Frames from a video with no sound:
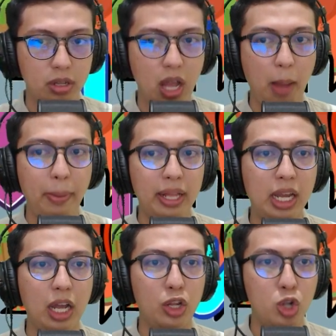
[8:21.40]
Apalagi
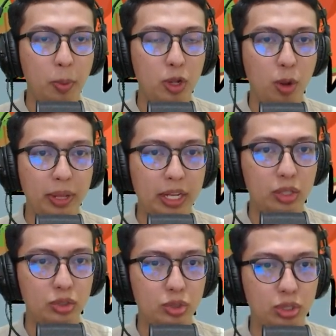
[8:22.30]
kalau double-double
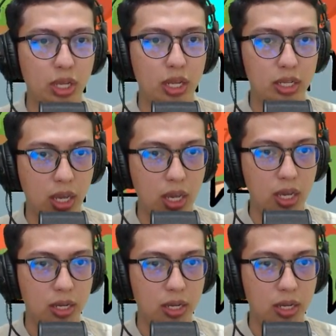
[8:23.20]
gitu susah. Eh.